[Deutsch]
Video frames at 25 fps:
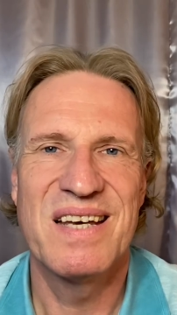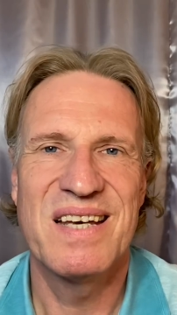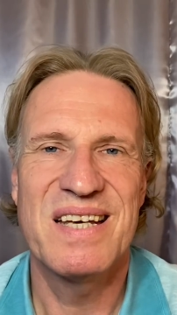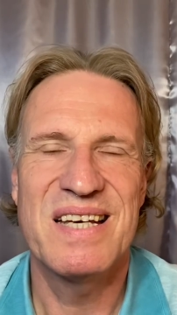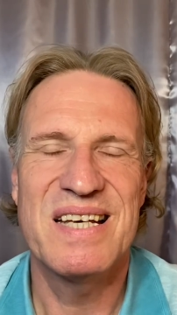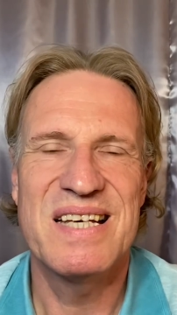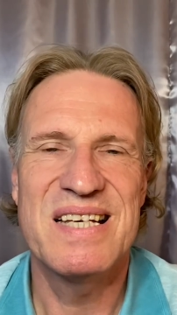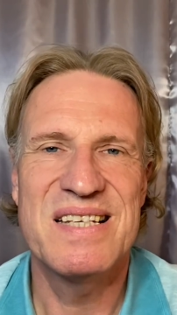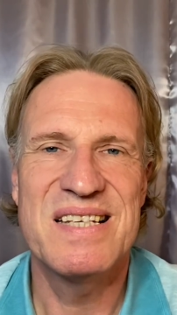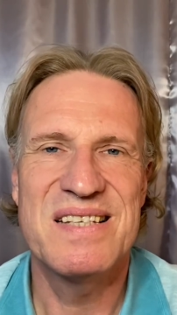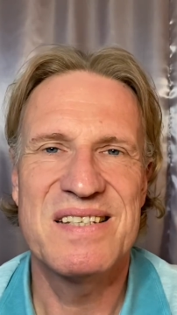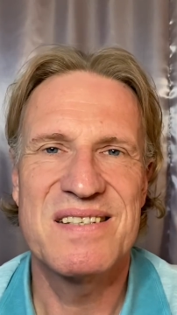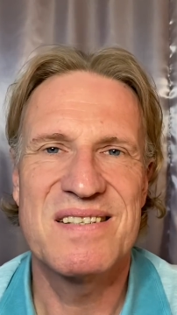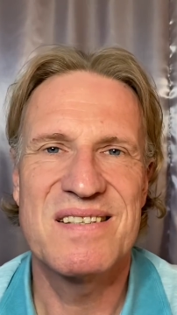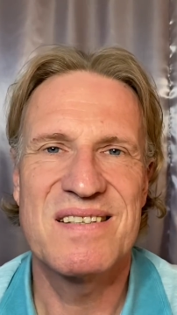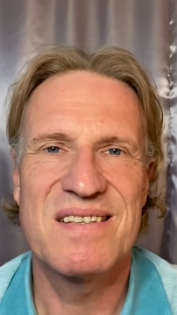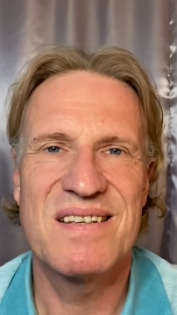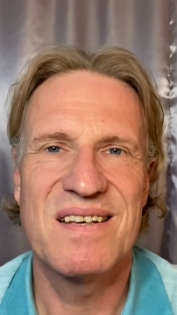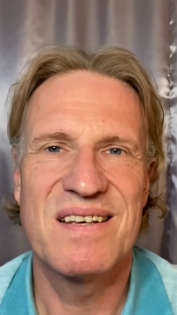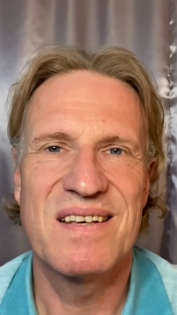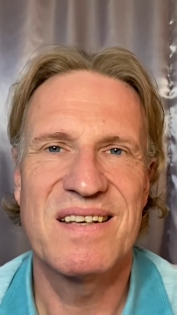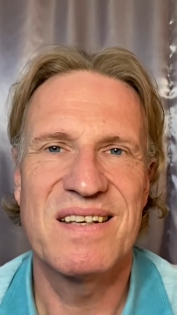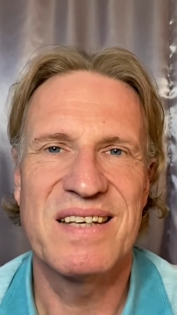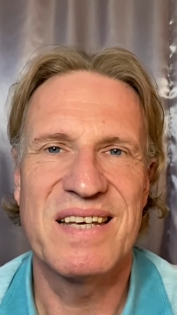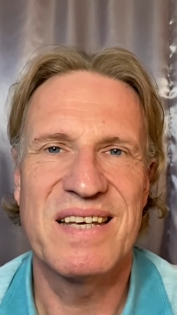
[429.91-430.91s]
ist
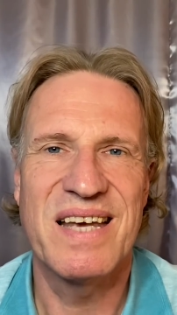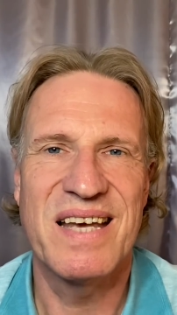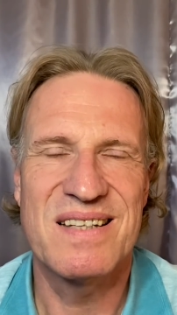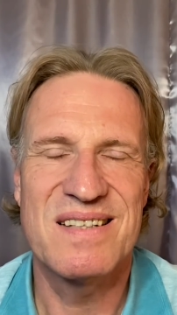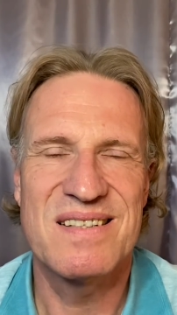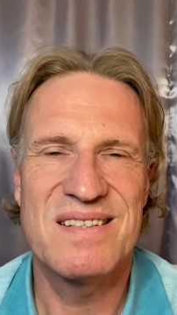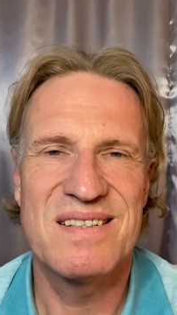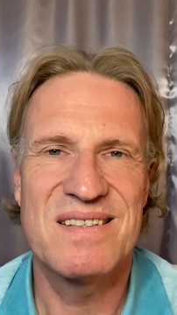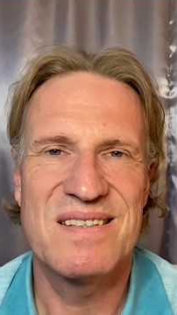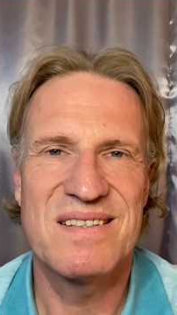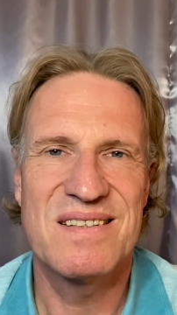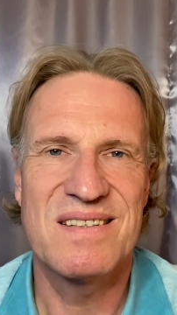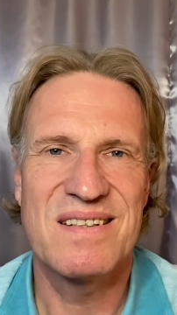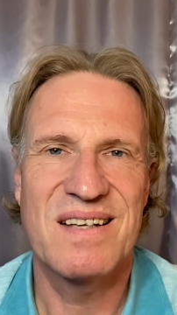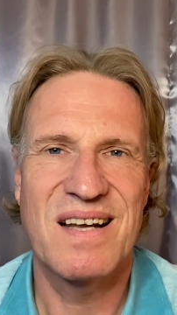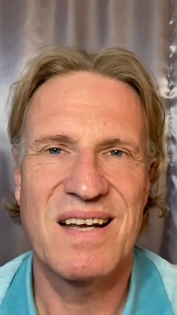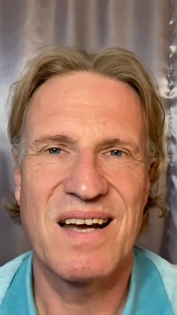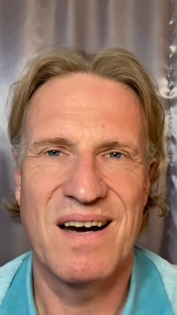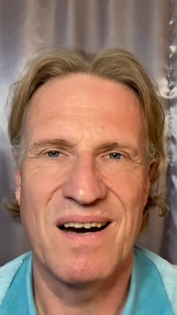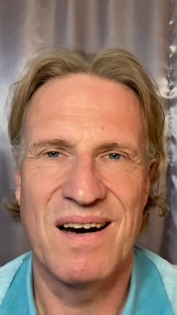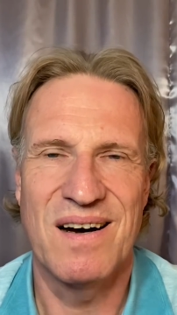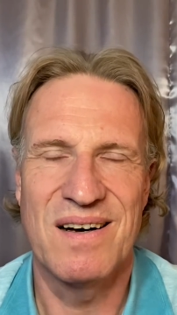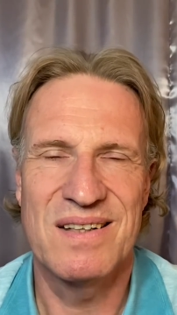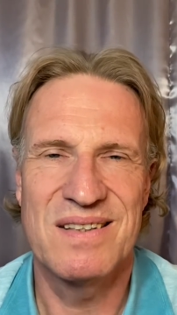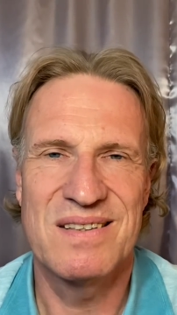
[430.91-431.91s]
jetzt
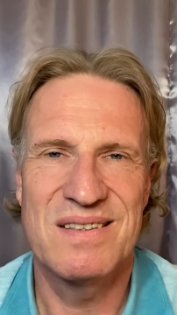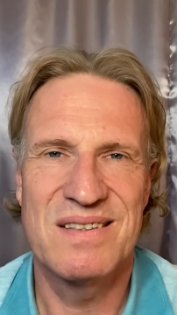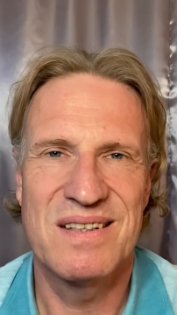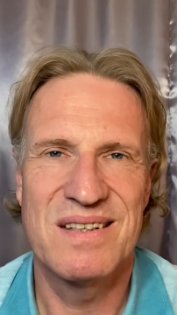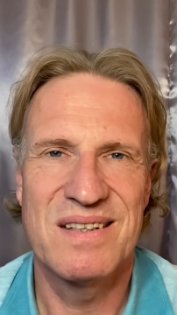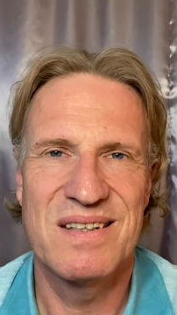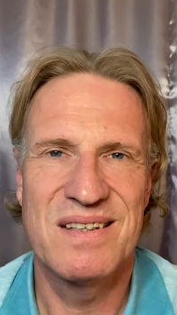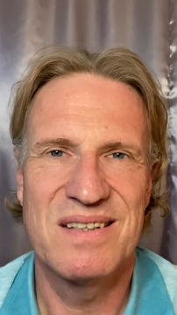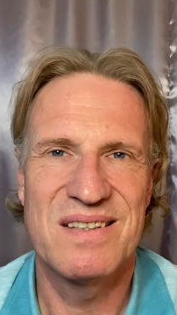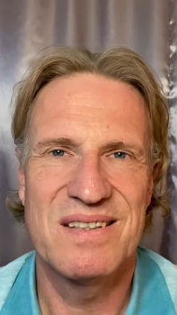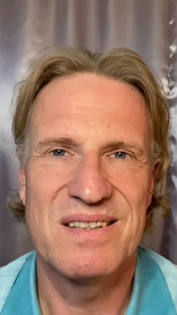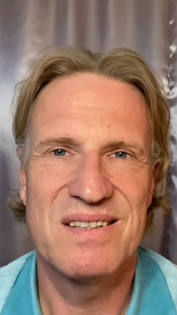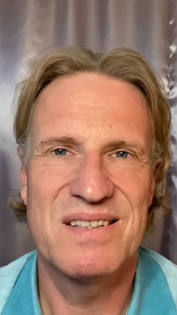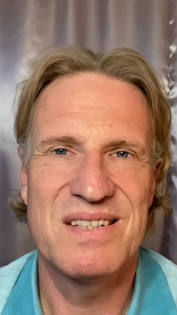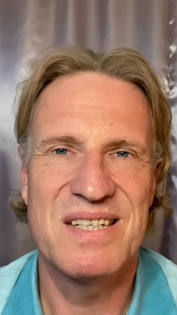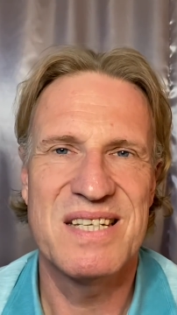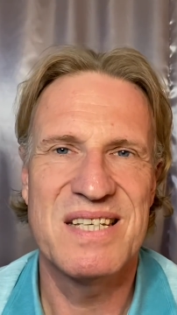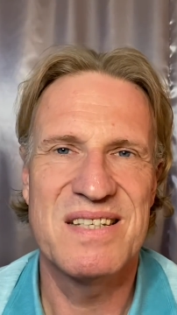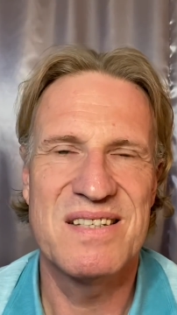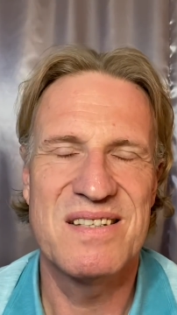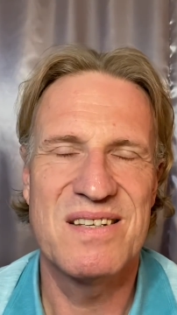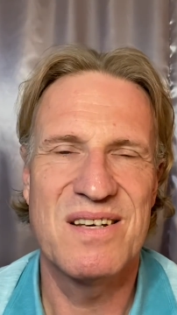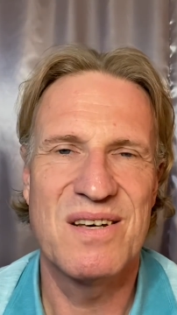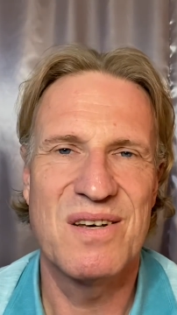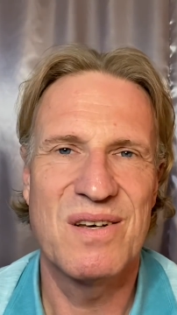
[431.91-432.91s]
gerade
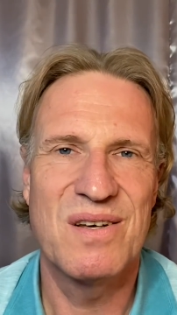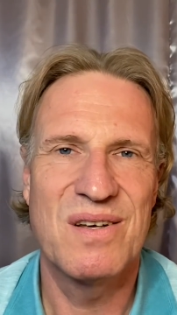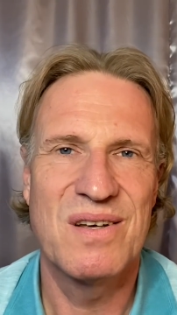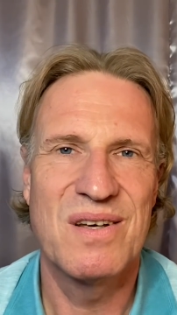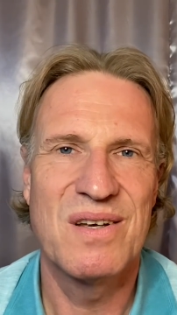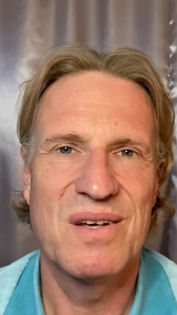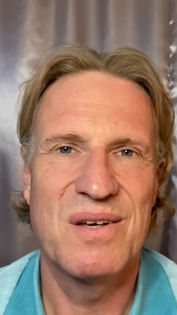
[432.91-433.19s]
diese